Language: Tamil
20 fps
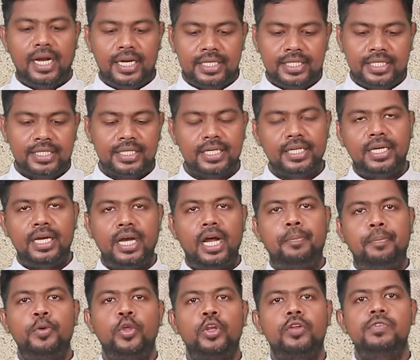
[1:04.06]
காட்டுகிற
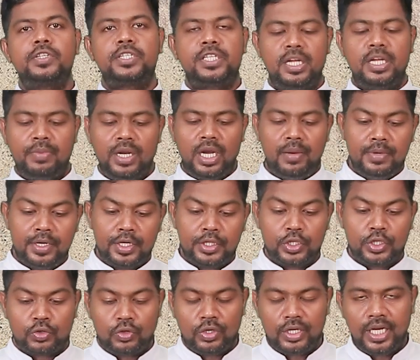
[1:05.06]
அப்படி ஒரு விஷயம் நாம்
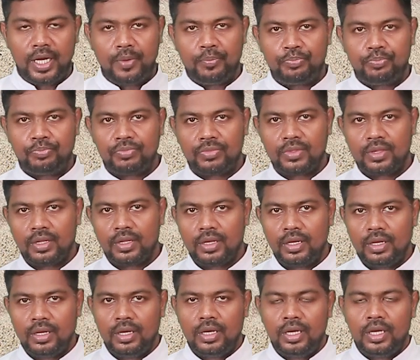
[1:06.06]
எடுத்துக்கொள்ளலாம்
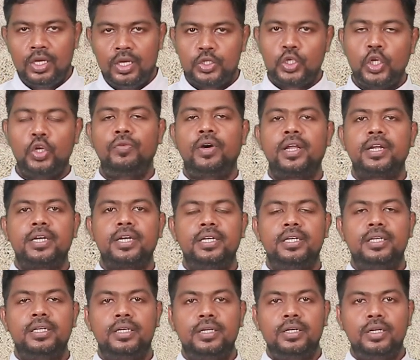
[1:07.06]

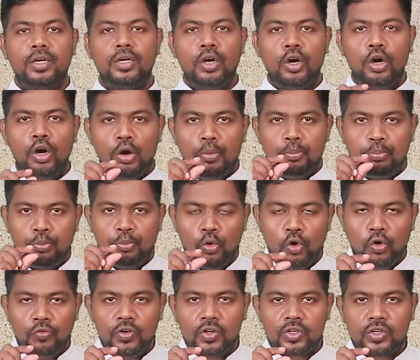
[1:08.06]
சொல்லுவார்கள்
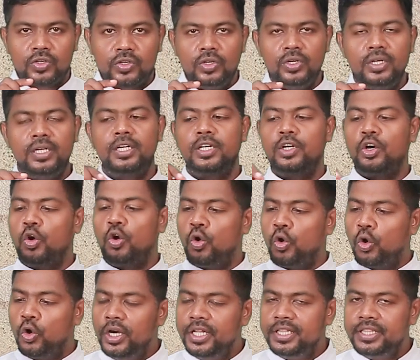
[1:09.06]
பூவுக்குள்
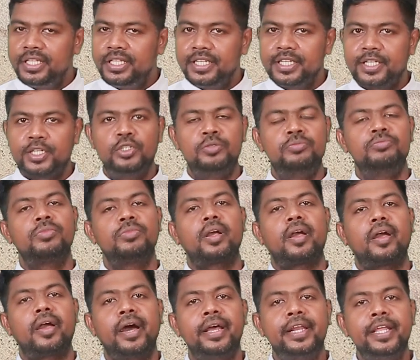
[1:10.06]
ஒளிந்திருக்கும்
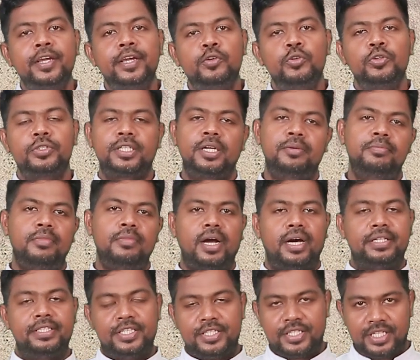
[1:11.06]
கனிக்கூட்டம்
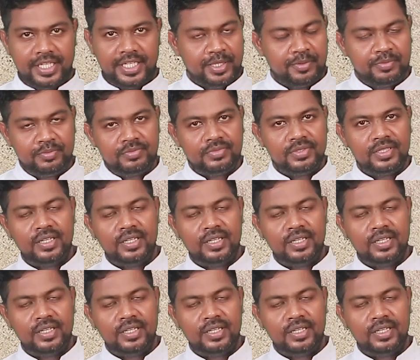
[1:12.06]
அதிசயம்